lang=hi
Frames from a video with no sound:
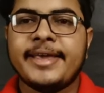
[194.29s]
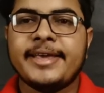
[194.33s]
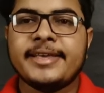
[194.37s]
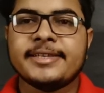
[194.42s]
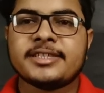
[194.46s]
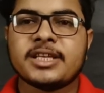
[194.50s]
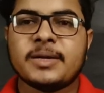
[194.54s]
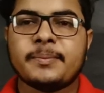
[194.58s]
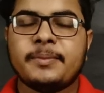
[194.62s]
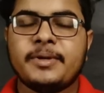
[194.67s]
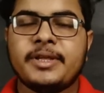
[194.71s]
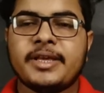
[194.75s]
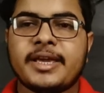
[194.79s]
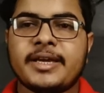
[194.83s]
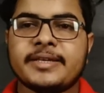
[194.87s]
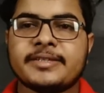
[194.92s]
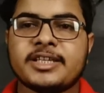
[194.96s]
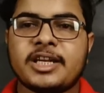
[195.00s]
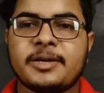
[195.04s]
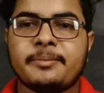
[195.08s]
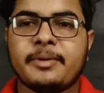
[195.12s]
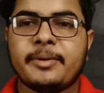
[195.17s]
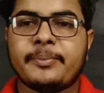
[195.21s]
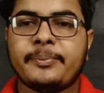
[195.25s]
इस
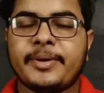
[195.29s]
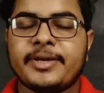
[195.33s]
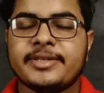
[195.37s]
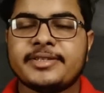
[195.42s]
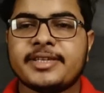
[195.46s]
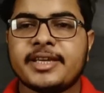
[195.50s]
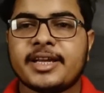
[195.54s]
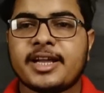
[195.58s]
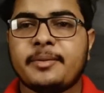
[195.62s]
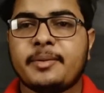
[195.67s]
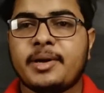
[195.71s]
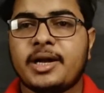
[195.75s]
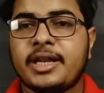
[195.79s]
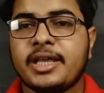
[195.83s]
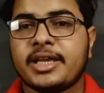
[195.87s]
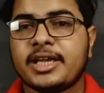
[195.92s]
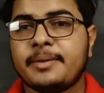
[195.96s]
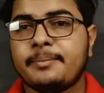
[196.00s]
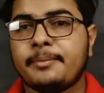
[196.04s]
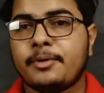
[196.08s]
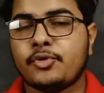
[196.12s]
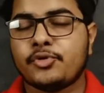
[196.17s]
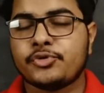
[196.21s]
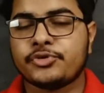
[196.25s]
एप्लीकेशन में पैसे कमाने
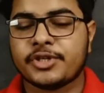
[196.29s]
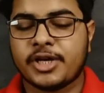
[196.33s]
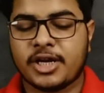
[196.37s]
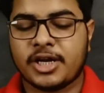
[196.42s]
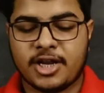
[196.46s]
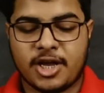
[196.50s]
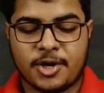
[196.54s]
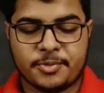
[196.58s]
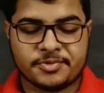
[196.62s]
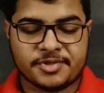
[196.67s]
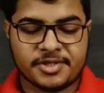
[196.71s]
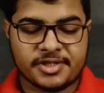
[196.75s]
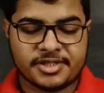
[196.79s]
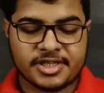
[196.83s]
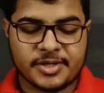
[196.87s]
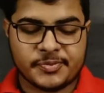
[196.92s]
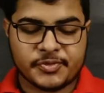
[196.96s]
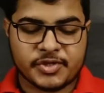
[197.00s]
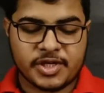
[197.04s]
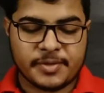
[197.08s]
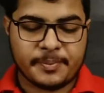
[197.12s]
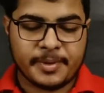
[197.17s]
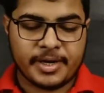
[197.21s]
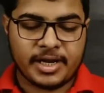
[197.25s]
के बहुत सारे ऑप्शन
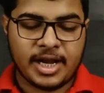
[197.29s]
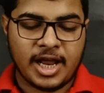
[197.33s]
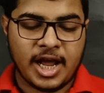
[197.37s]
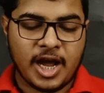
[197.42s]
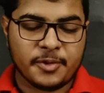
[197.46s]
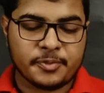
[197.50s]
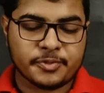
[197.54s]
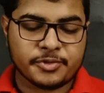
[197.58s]
सबसे पहला